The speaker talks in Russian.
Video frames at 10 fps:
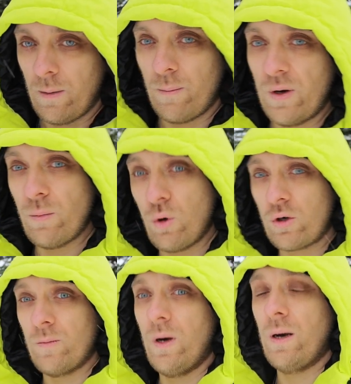мы
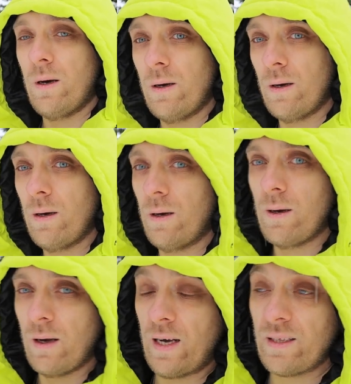можем,
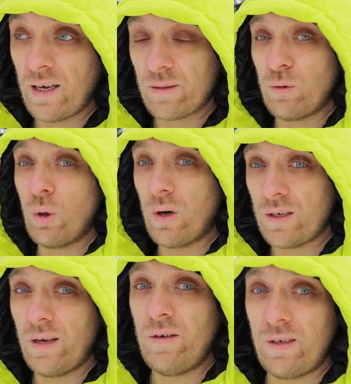от нас многое
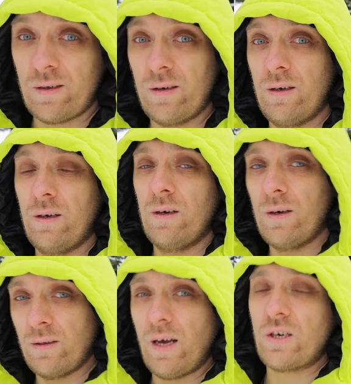зависит.
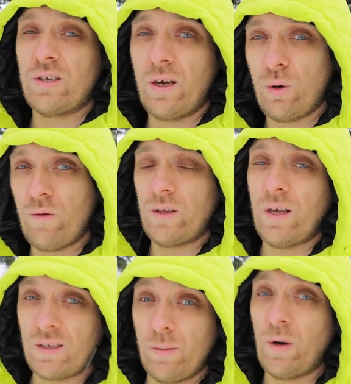Наше здоровье от
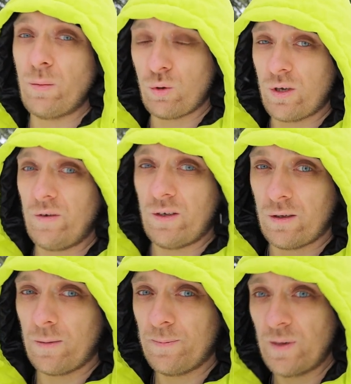нас напрямую зависит.
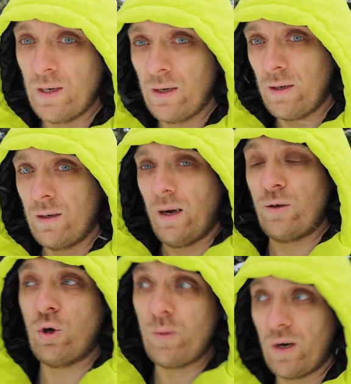О
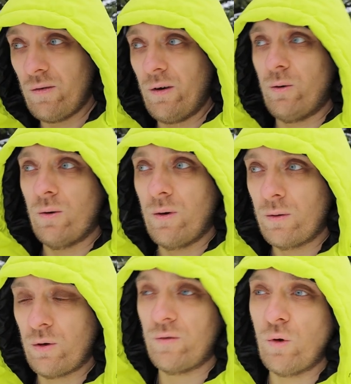чем я говорю?
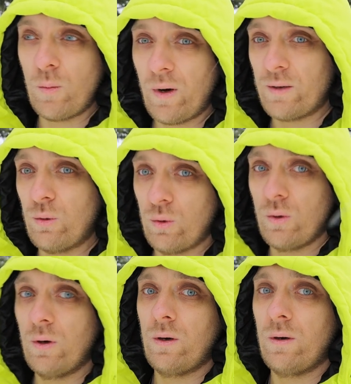То есть в новом году,
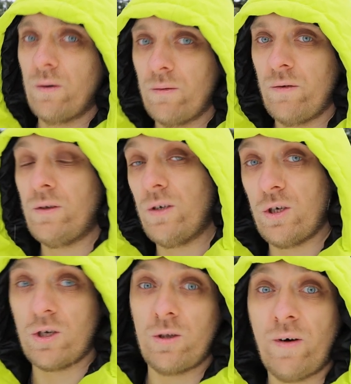в
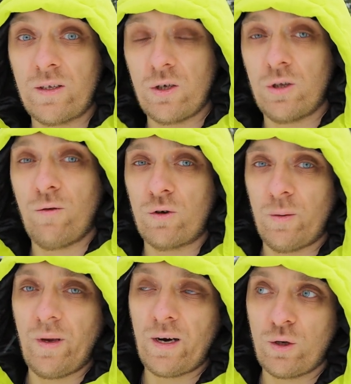2024,
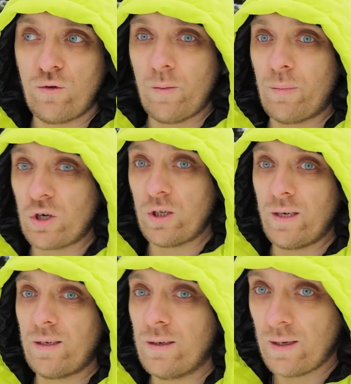я хочу вам
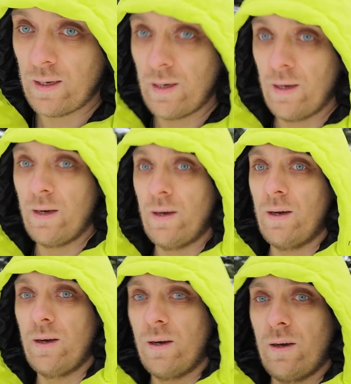пожелать
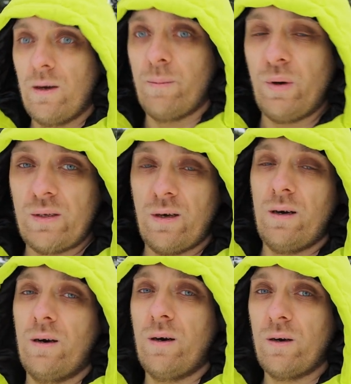быть
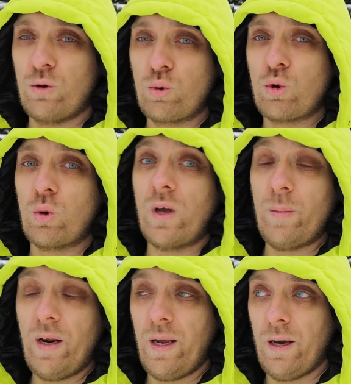чуточку
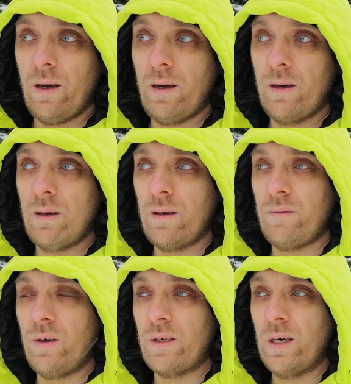добрее.
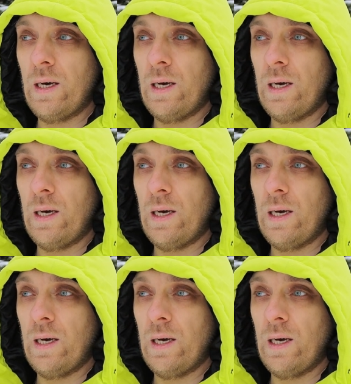Ведь